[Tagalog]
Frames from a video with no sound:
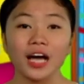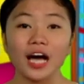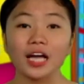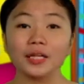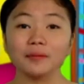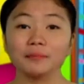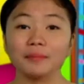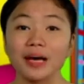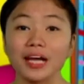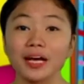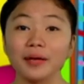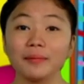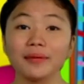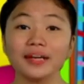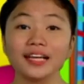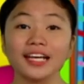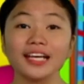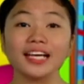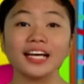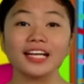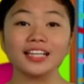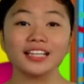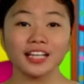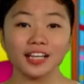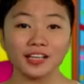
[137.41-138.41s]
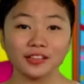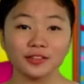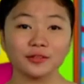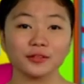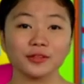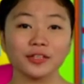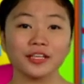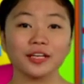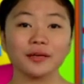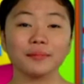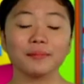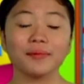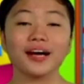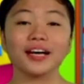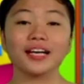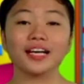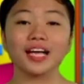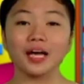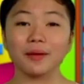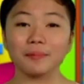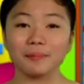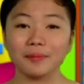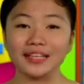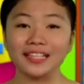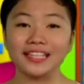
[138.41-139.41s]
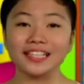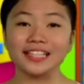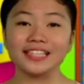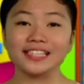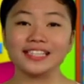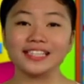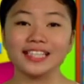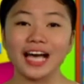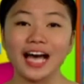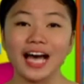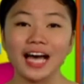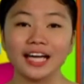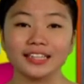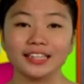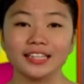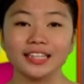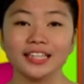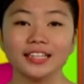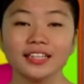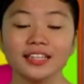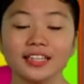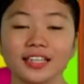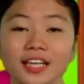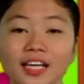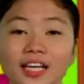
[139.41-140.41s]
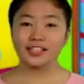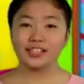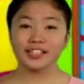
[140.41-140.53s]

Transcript: at para maging alerto rin ng mga nakapaligid sa atin.